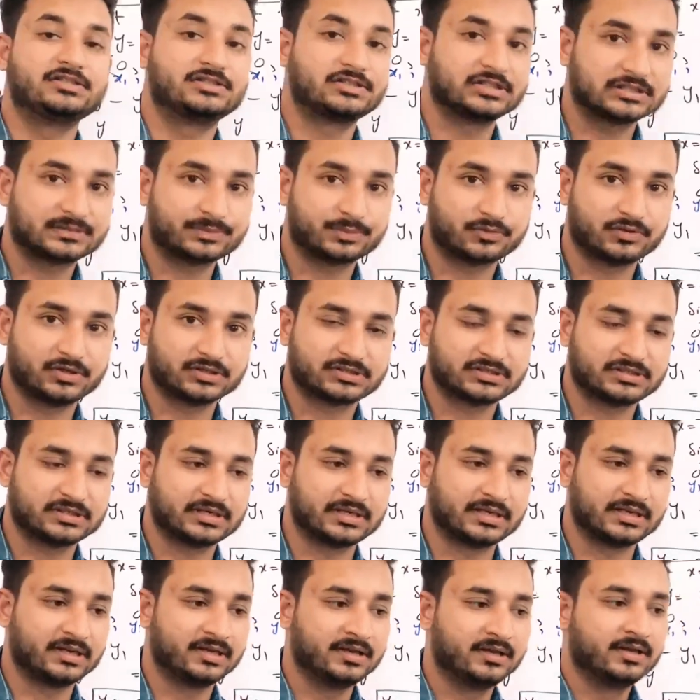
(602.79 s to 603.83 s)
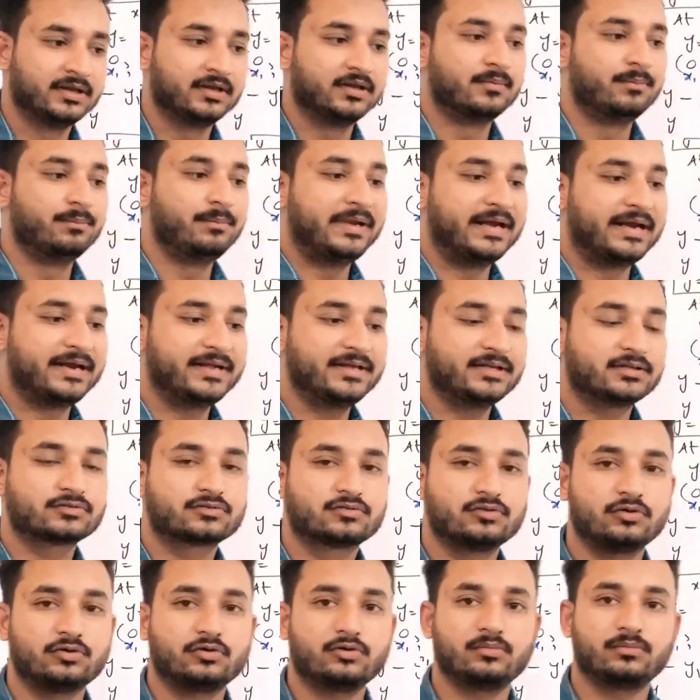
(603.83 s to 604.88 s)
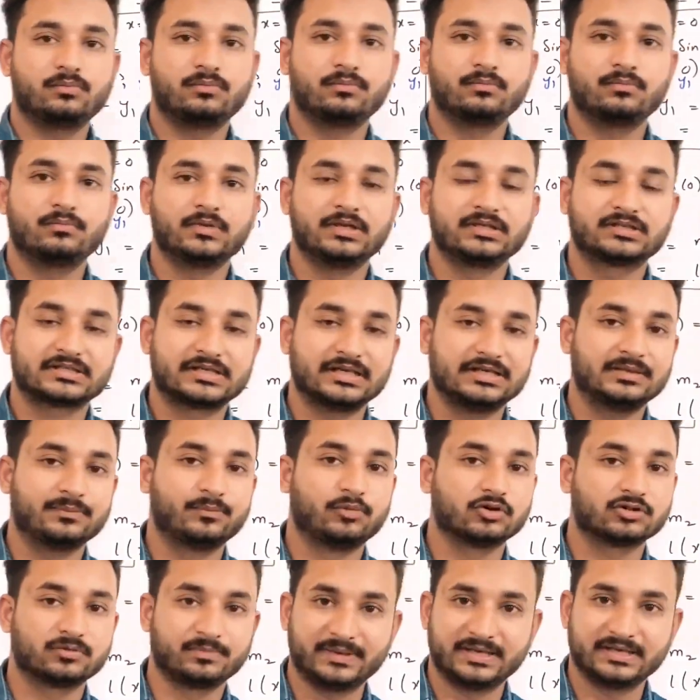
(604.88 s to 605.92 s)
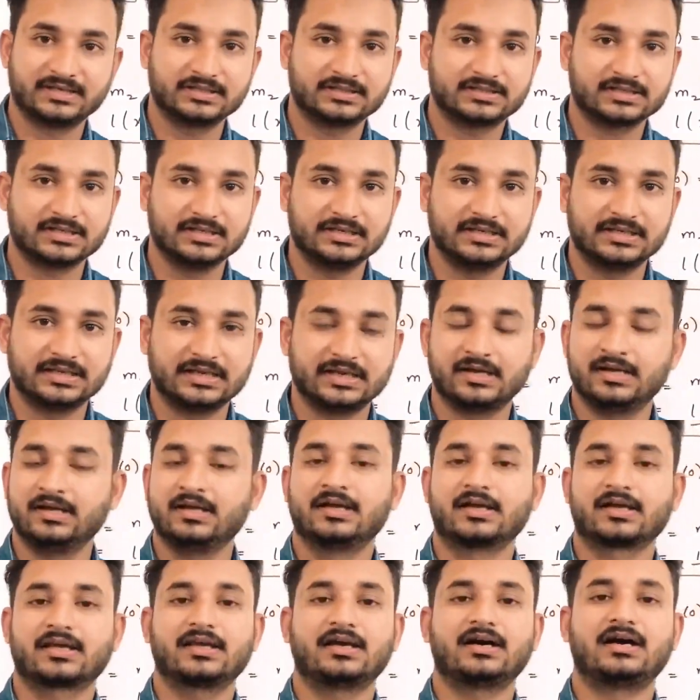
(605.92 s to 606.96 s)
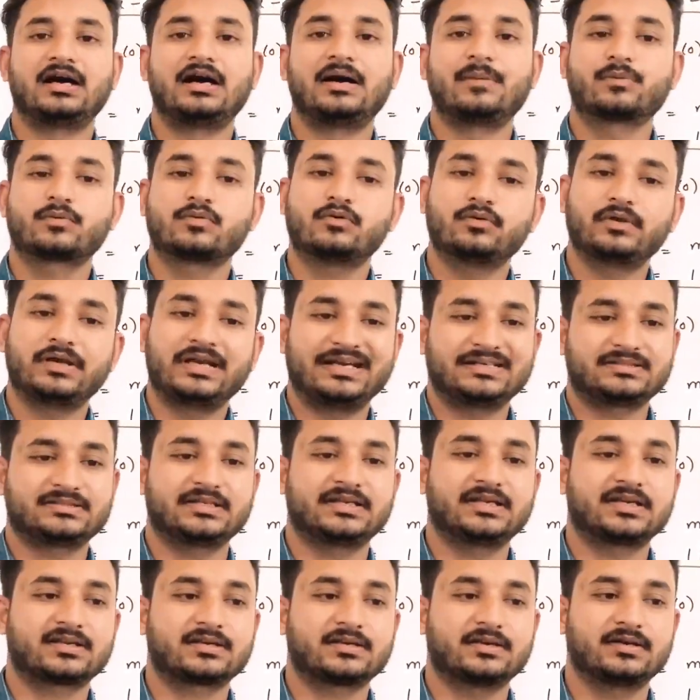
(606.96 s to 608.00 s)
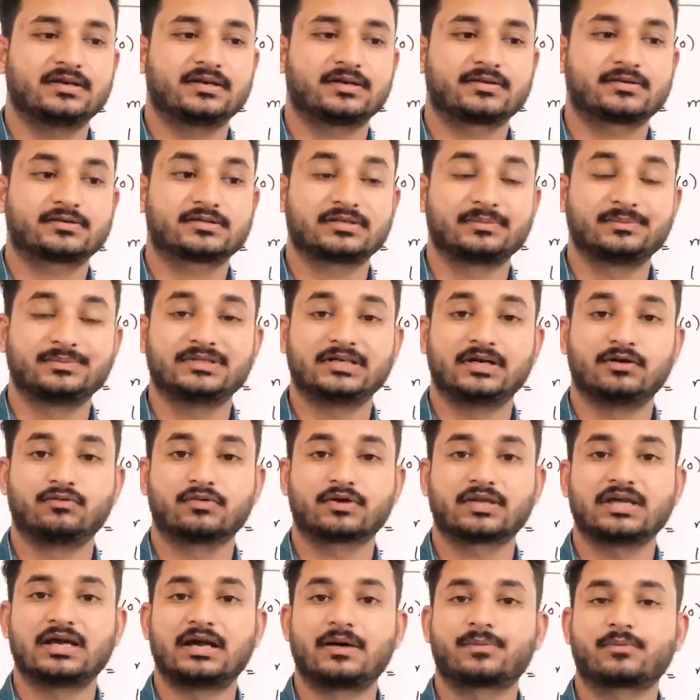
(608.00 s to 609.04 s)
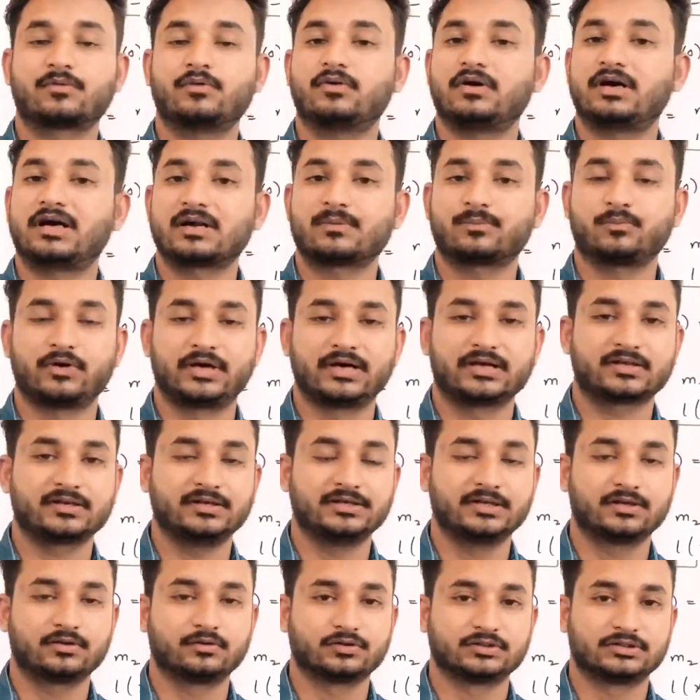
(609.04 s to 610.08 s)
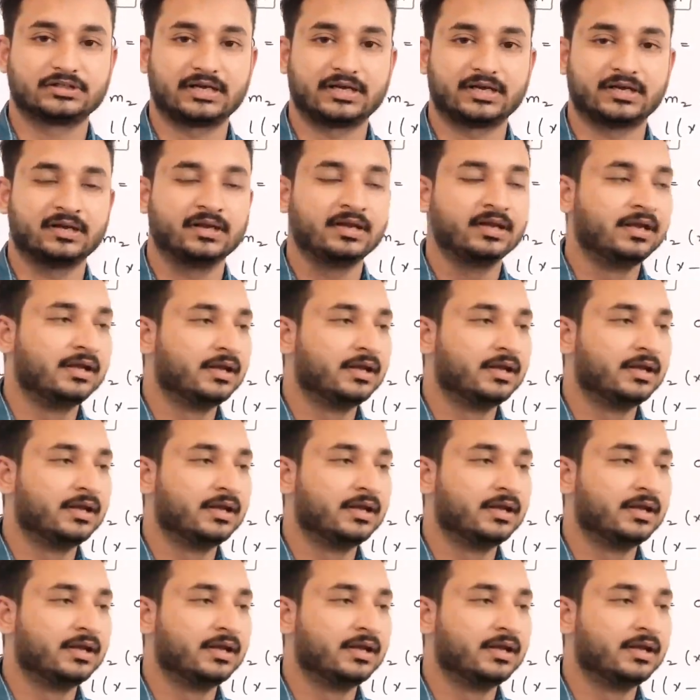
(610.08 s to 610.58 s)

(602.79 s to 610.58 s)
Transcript: दिलचस्प क्वेश्चन है मैंने इसको इसके लिए बहुत मेहनत की है कि आपको ऐसे समझाऊं कि आपको हर पॉइंट क्लियर हो जाए